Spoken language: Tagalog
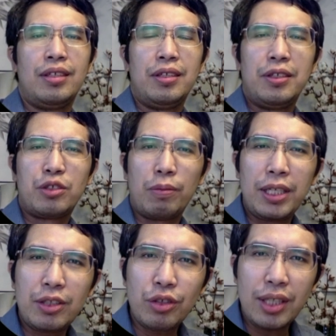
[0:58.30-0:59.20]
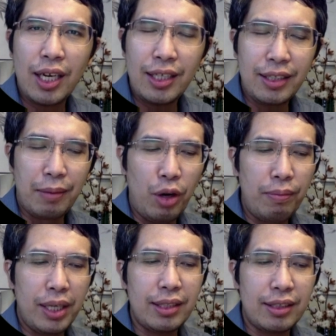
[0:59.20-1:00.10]
So meaning to say, the
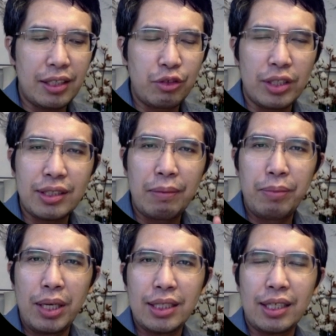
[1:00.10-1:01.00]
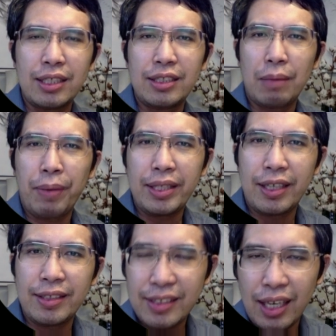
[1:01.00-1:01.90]
moment that you establish an independent
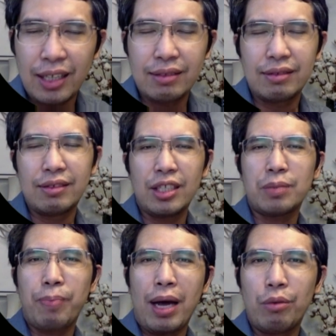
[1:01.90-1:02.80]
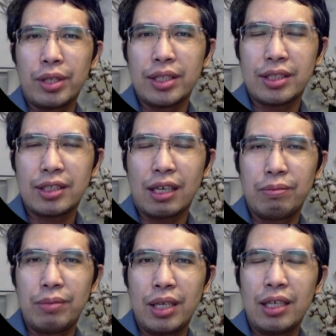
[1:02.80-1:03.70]
state, these powers shall
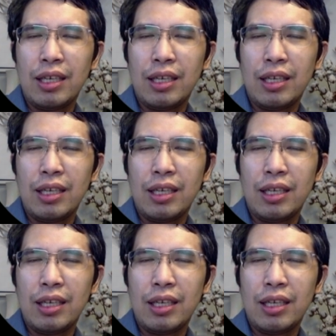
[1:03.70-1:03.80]
be